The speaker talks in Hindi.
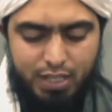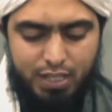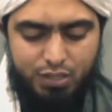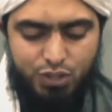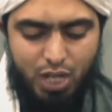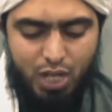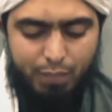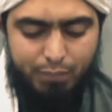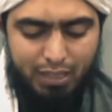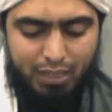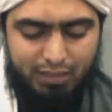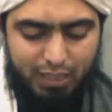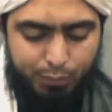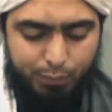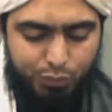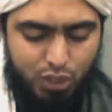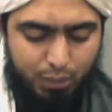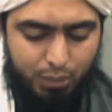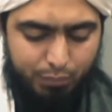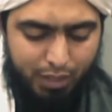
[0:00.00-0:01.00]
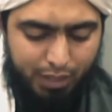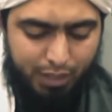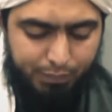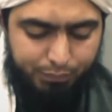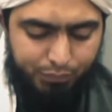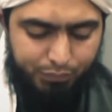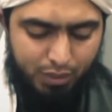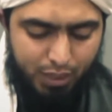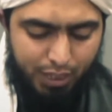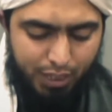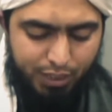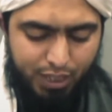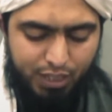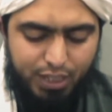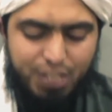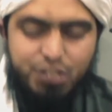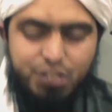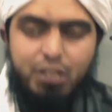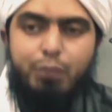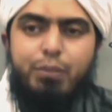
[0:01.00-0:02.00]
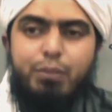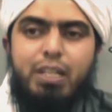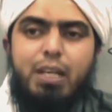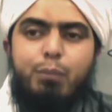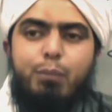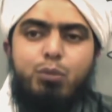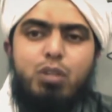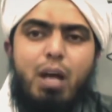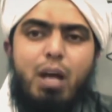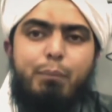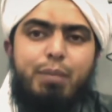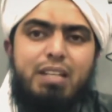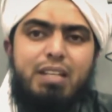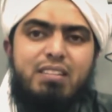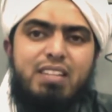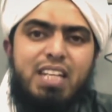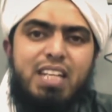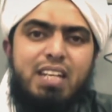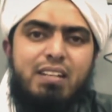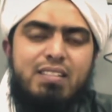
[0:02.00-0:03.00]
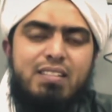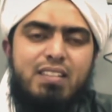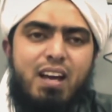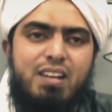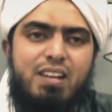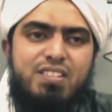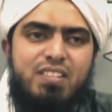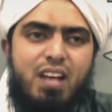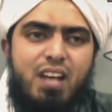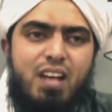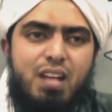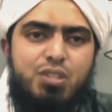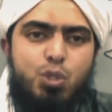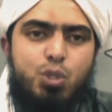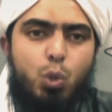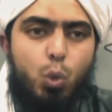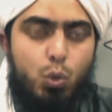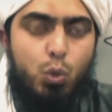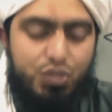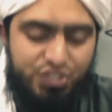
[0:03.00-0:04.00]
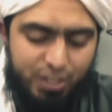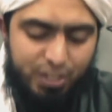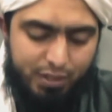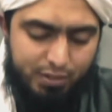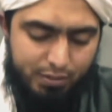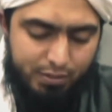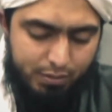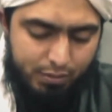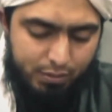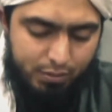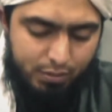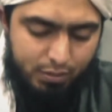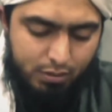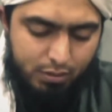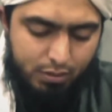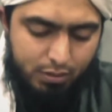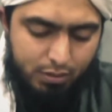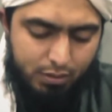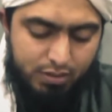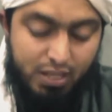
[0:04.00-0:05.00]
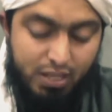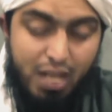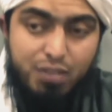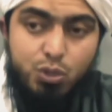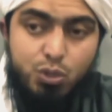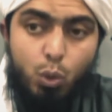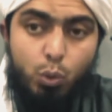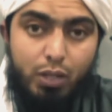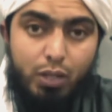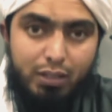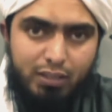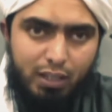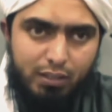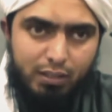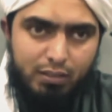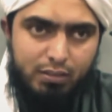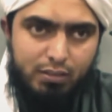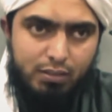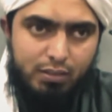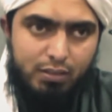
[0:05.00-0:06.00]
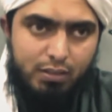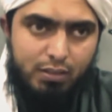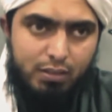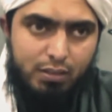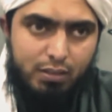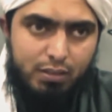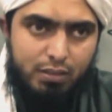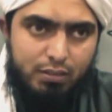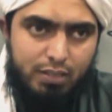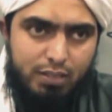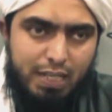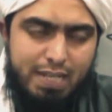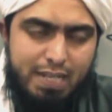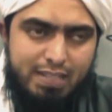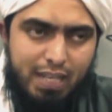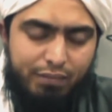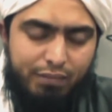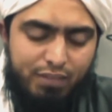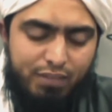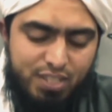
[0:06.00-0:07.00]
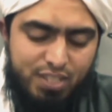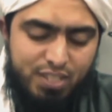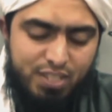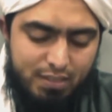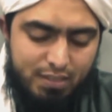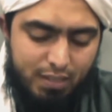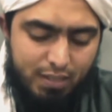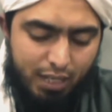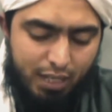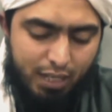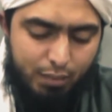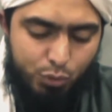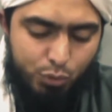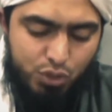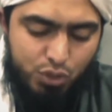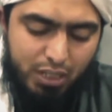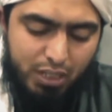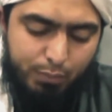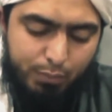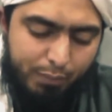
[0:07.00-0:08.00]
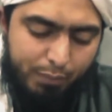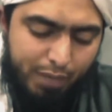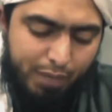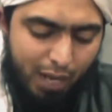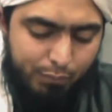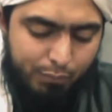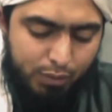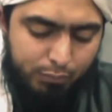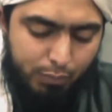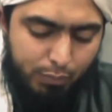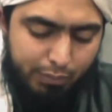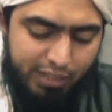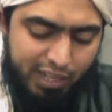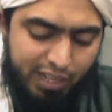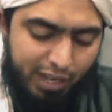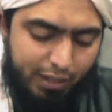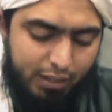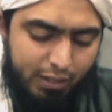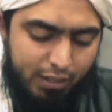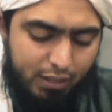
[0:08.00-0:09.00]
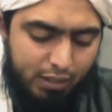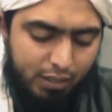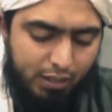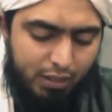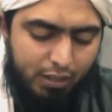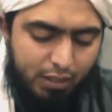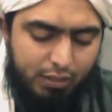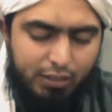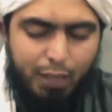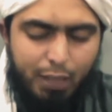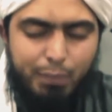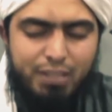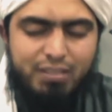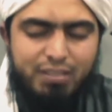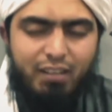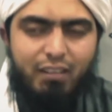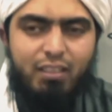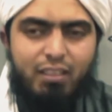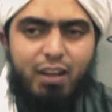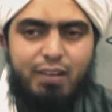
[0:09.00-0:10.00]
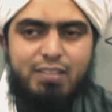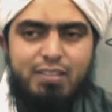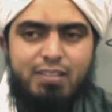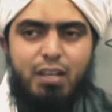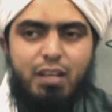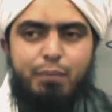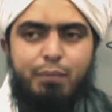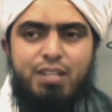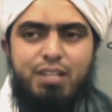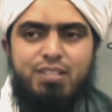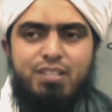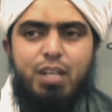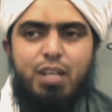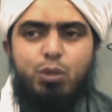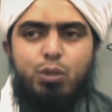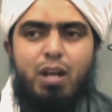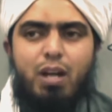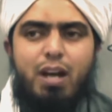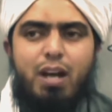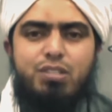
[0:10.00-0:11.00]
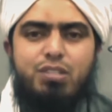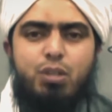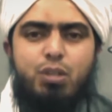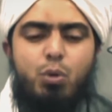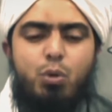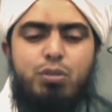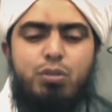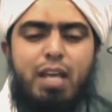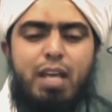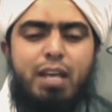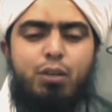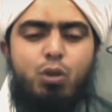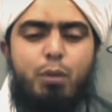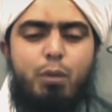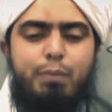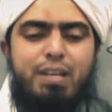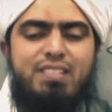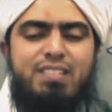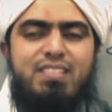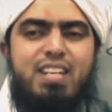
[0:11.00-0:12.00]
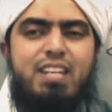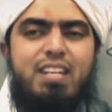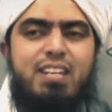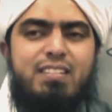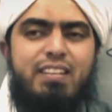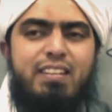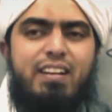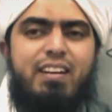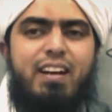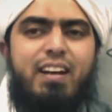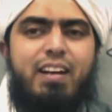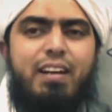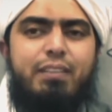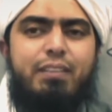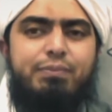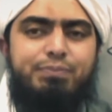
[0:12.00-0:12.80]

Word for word: जामिया तिरमजी में इंटरनेशनल नंबरी के मुताबिक तीन हजार सात सौ उनसठ सात सौ उनहत्तर थ्री सेवन सिक्स नाइन मुस्लिम इमाम अहमद में भी है नबी सल्लल्लाहु अलैहि वसल्लम ने सैदना हसन हुसैन को अपने सीने से लगाया